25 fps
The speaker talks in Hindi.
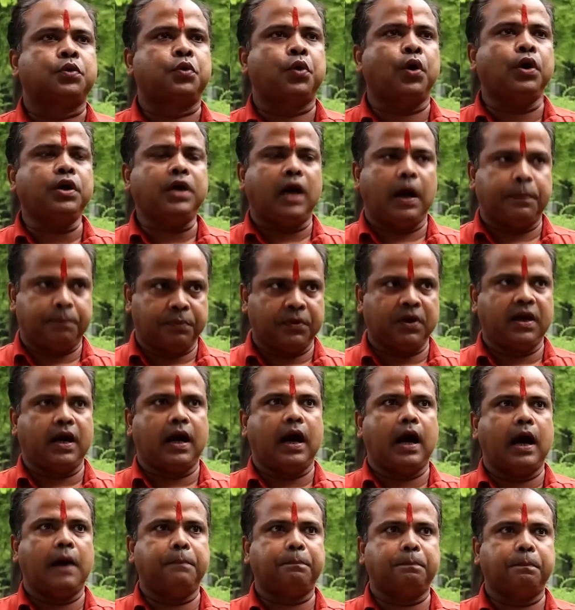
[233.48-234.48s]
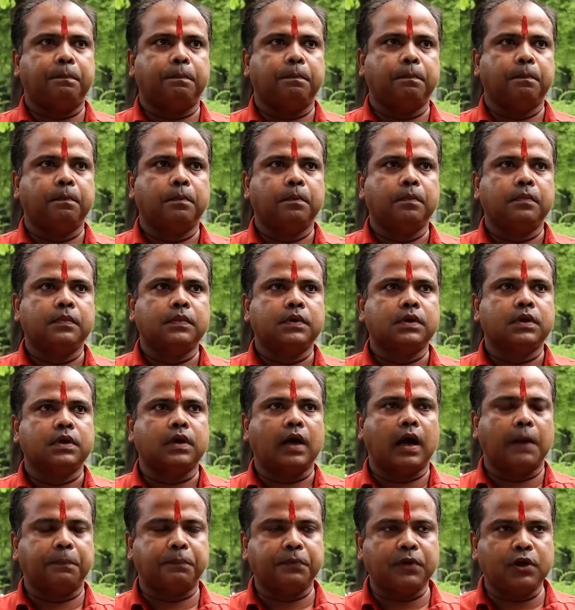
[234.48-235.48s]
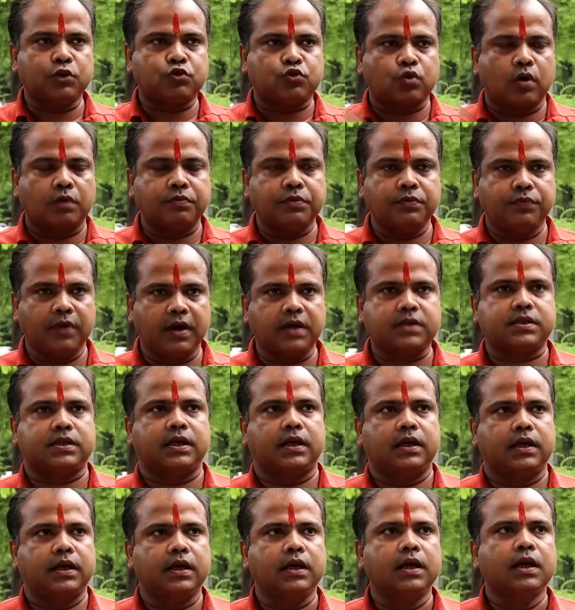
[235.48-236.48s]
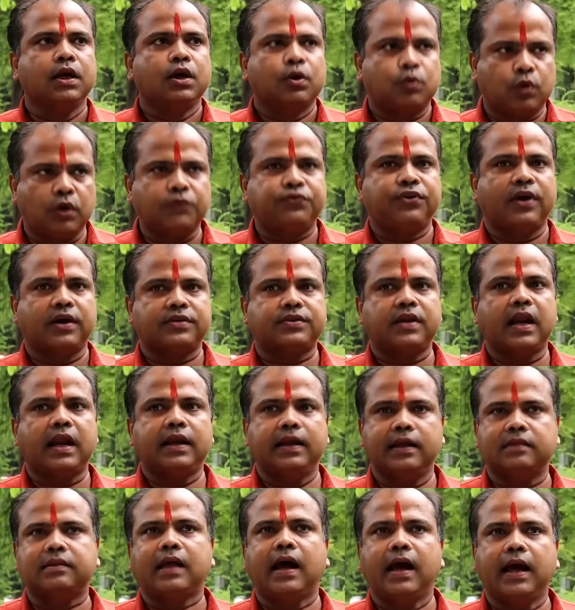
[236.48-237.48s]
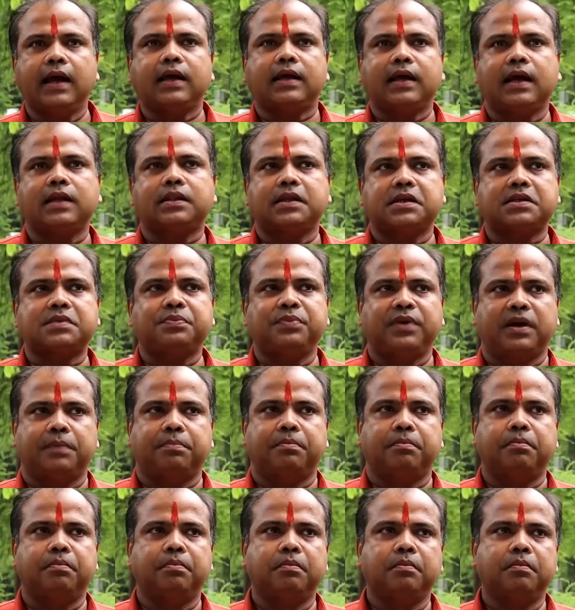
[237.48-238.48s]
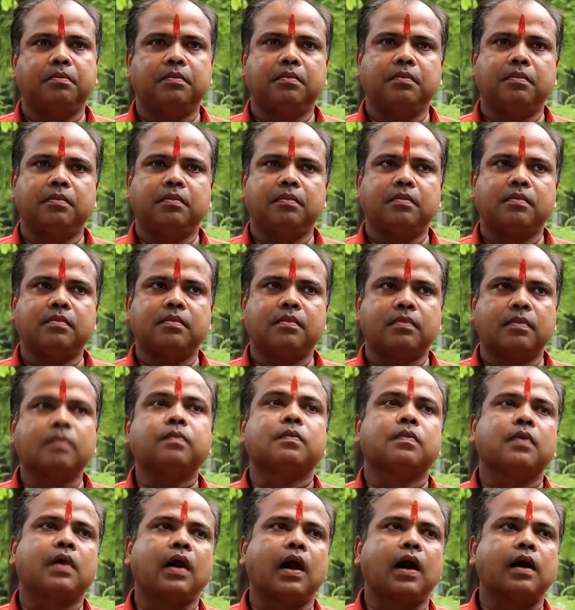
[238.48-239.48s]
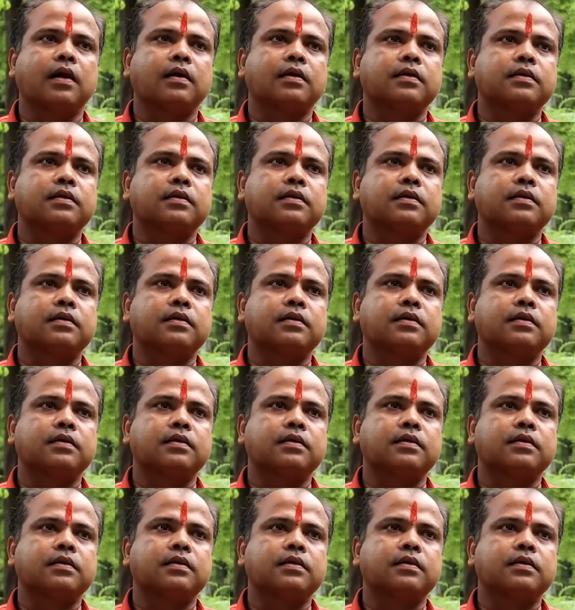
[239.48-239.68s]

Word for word: कोई अपने आप अपने स्वविवेक से कोई फैसला लेता है क्या देश में अब अच्छा